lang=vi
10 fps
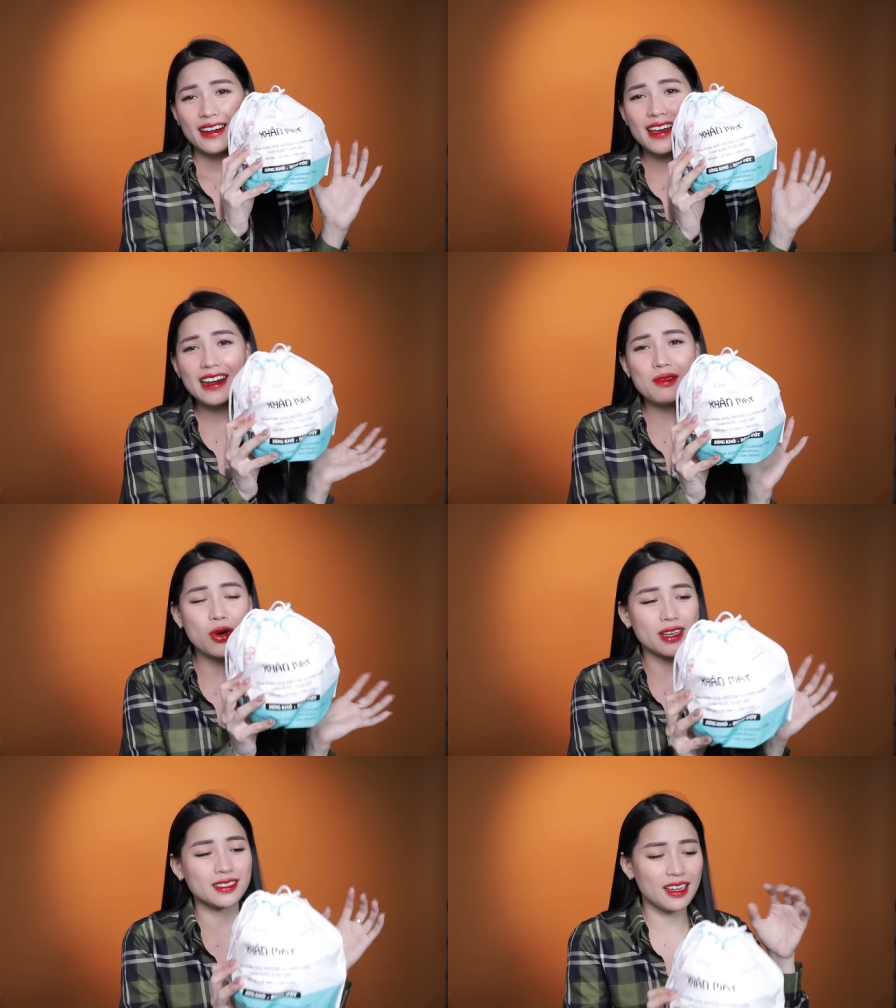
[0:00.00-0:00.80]
Đây là
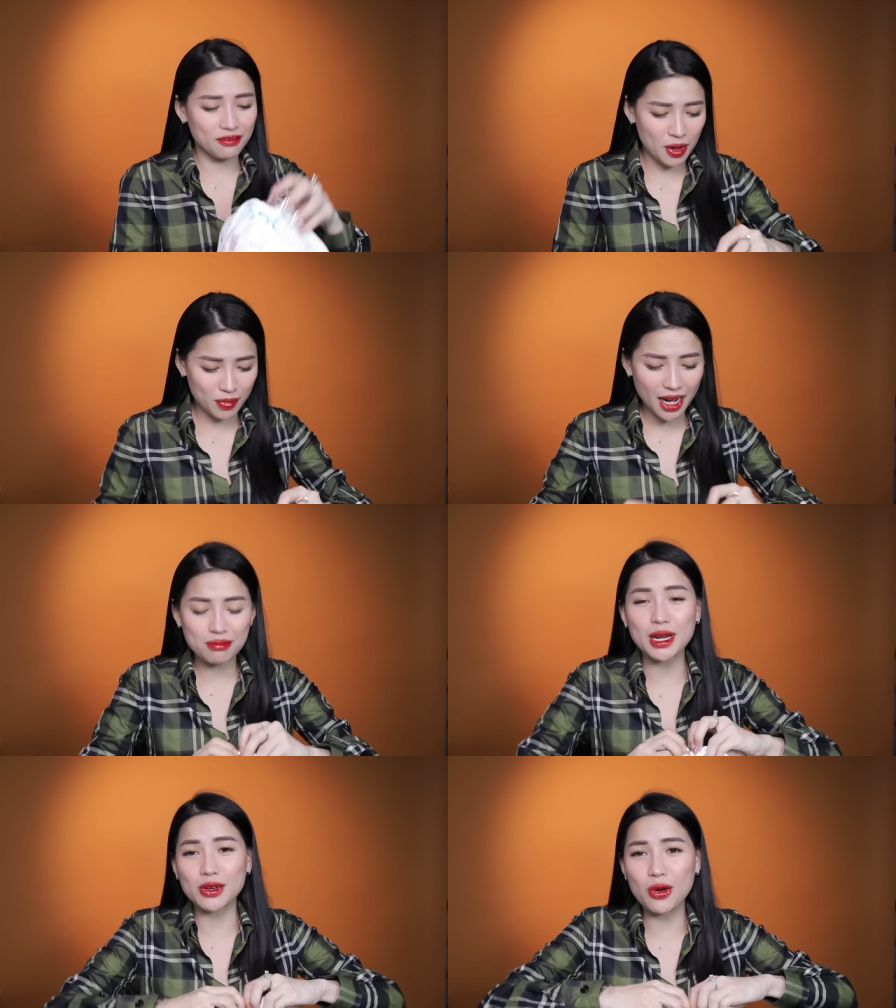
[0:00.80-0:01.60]
một cái sản phẩm khăn
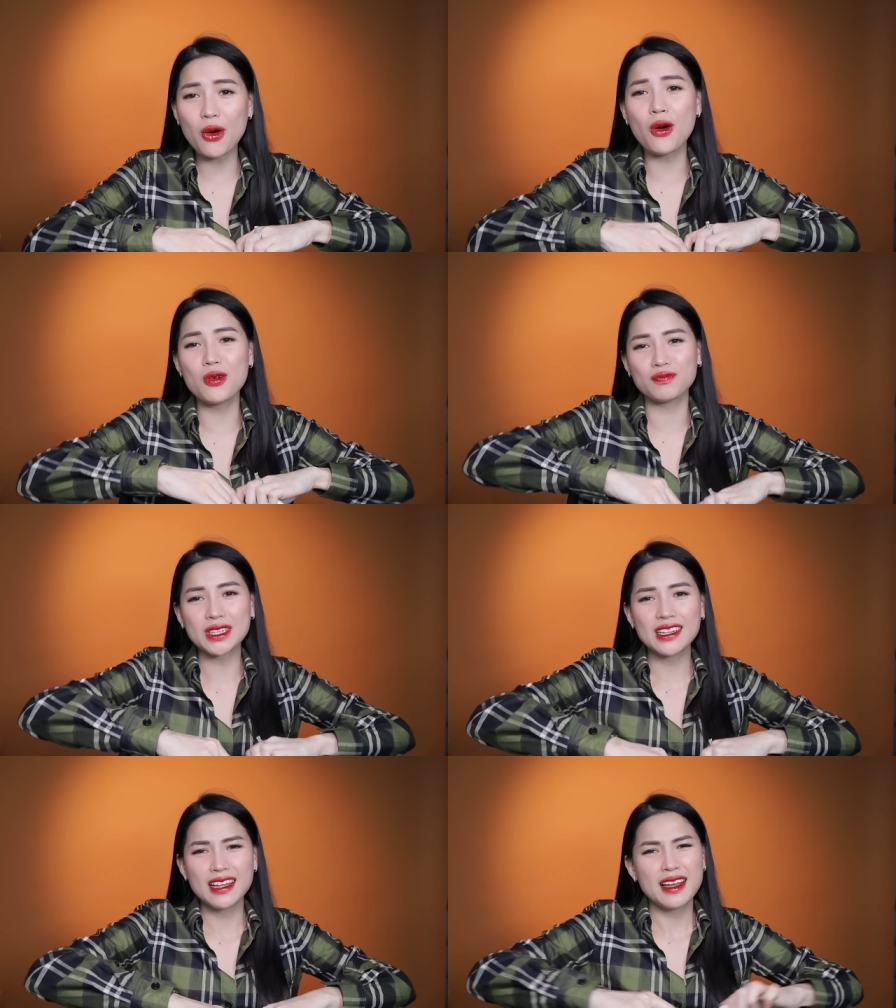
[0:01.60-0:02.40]
mặt khô
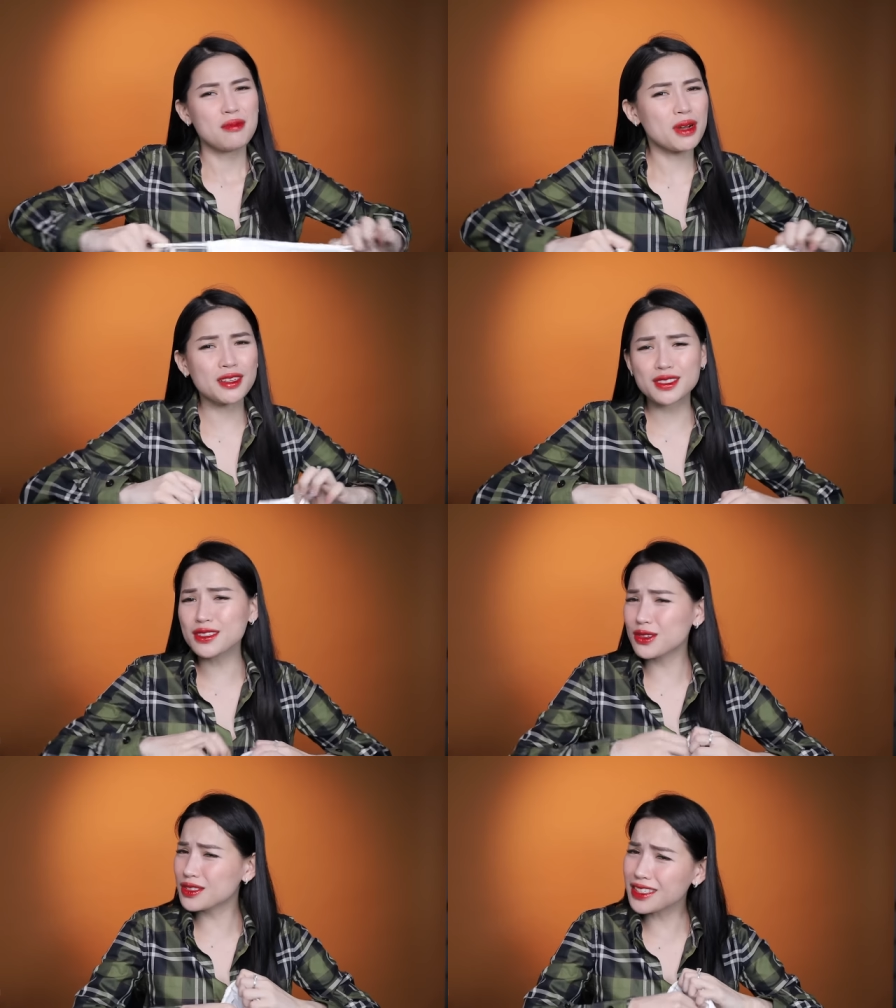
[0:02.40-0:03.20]
mà thực
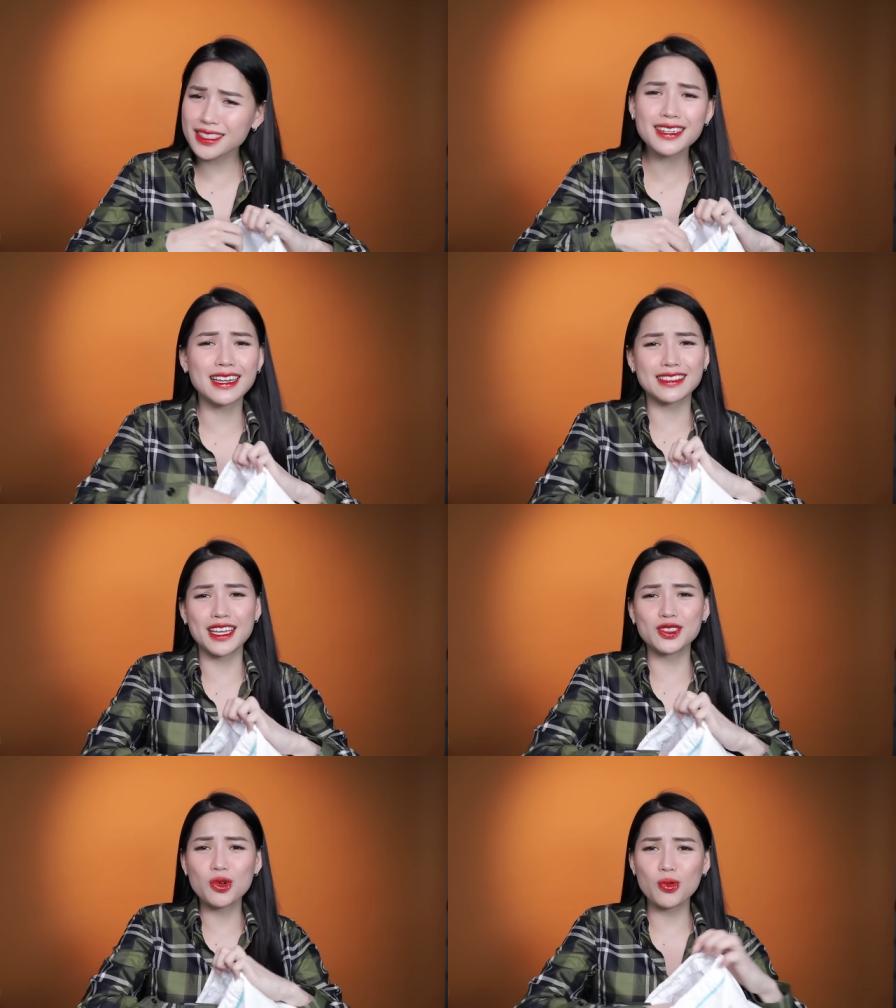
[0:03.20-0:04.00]
sự nó rất là
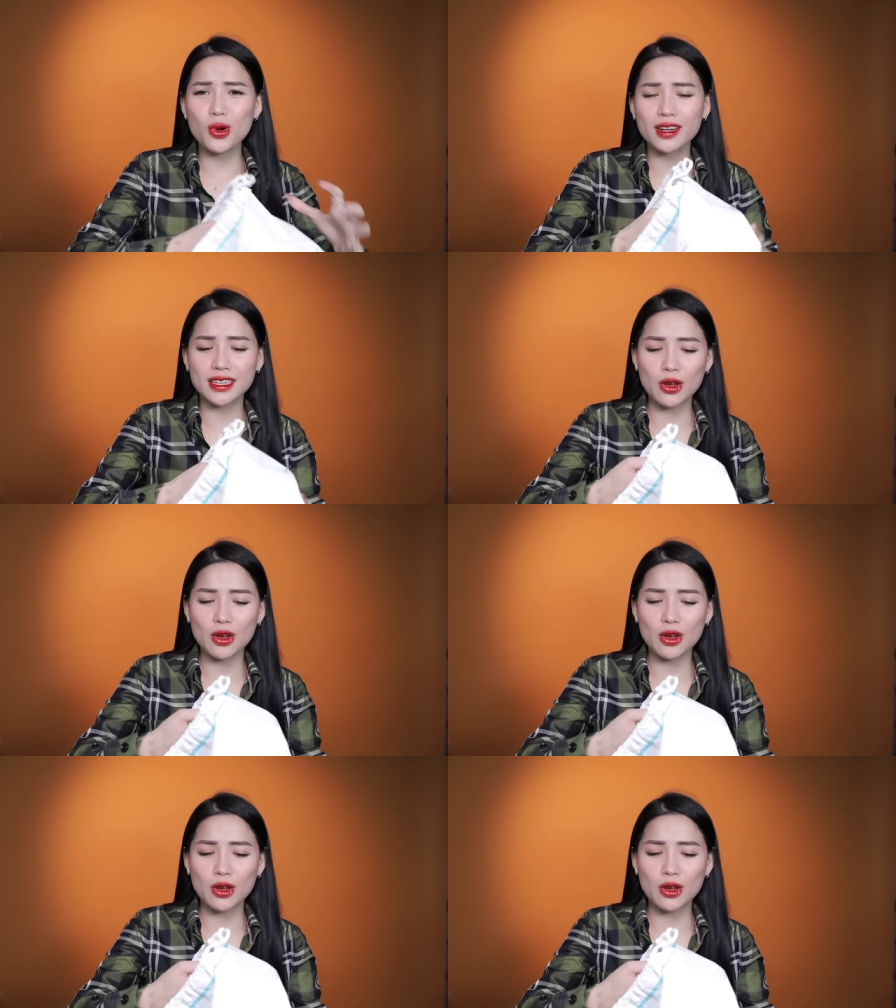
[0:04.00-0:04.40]
tiện dụng luôn.